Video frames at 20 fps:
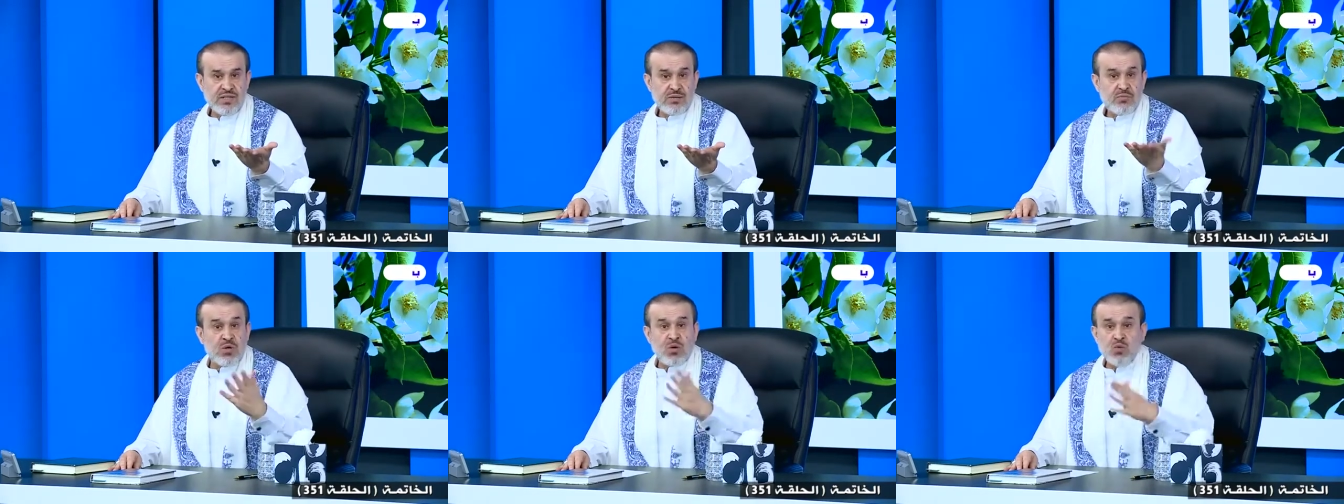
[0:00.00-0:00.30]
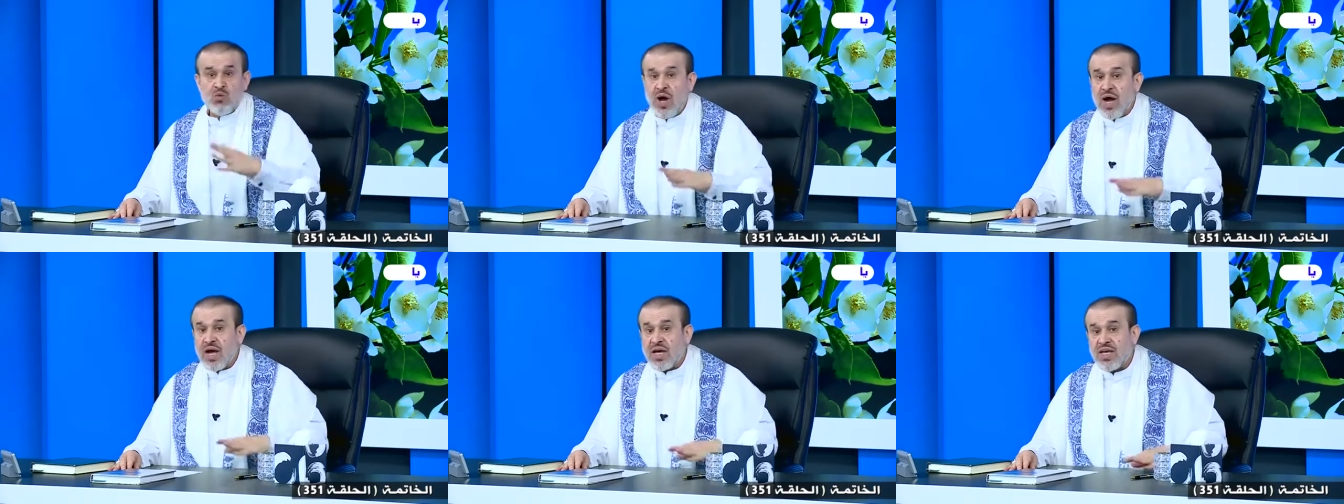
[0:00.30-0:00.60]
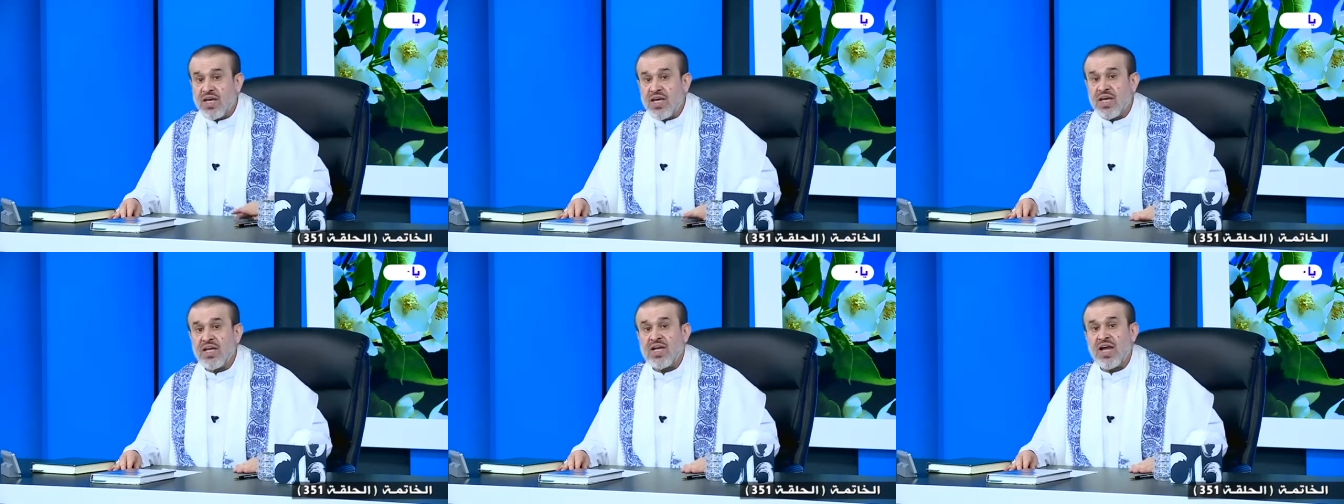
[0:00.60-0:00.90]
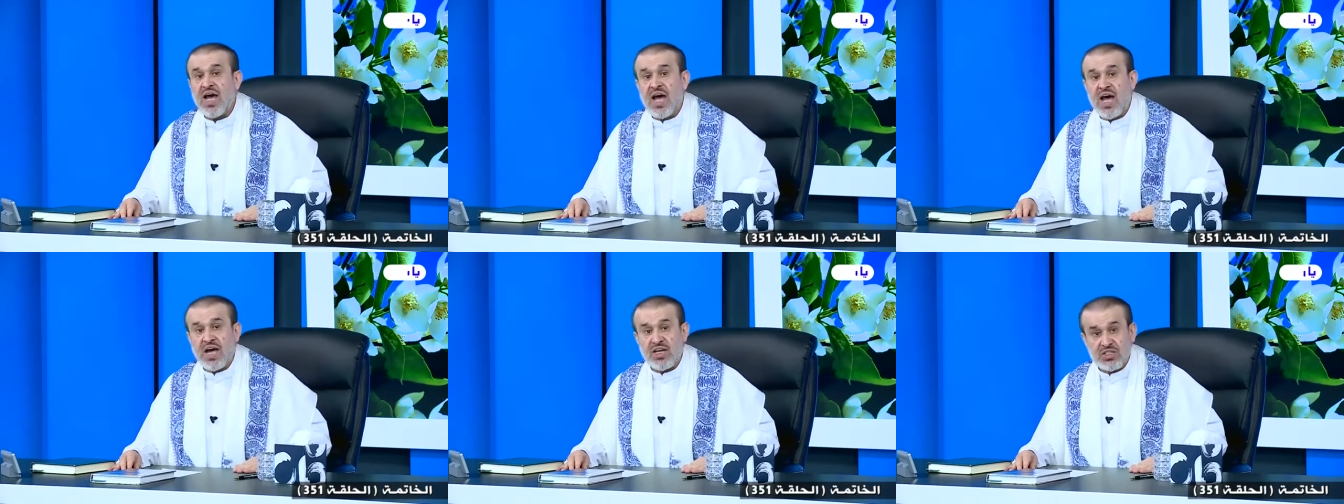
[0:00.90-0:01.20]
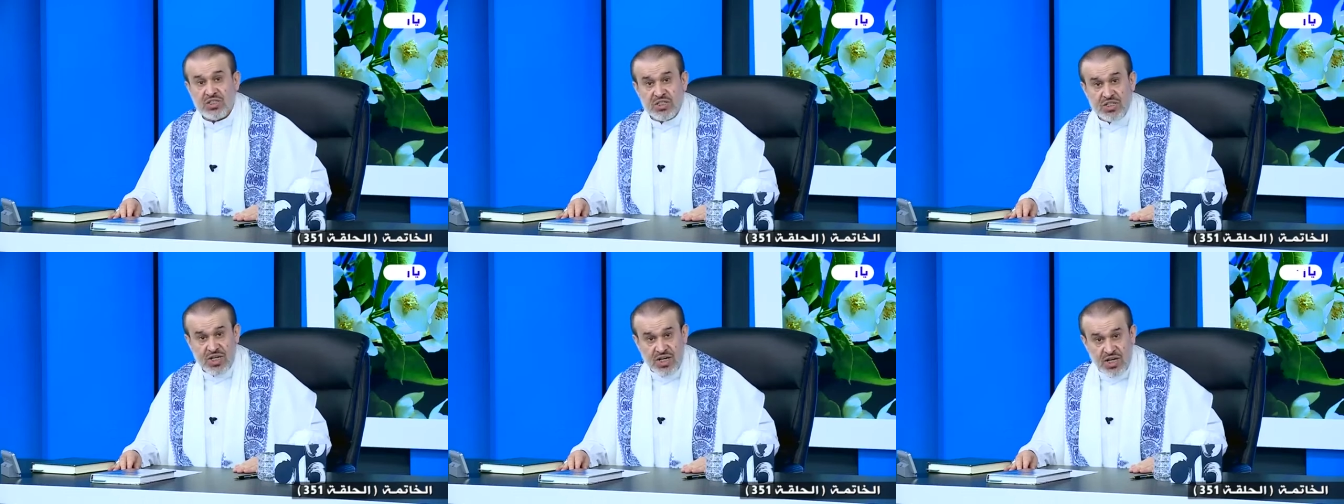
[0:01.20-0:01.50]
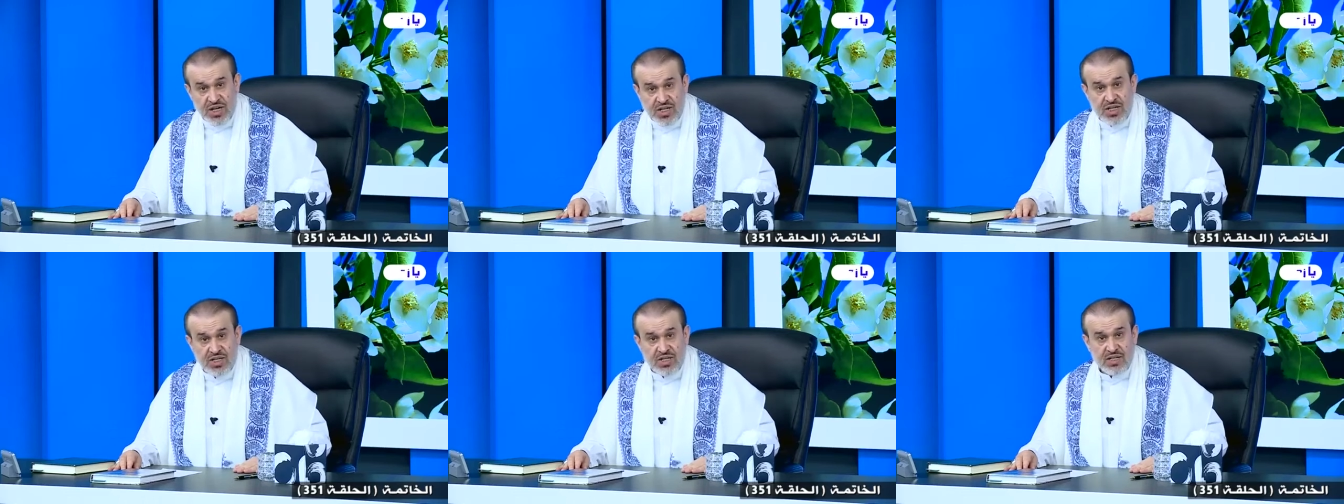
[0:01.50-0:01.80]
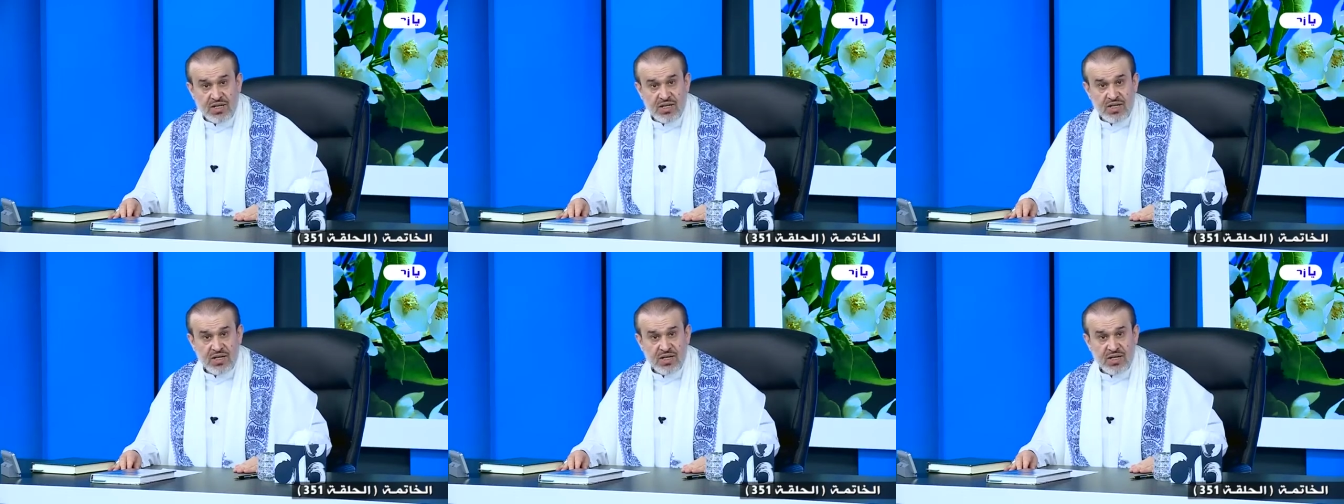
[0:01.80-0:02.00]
من واقعنا الشيعي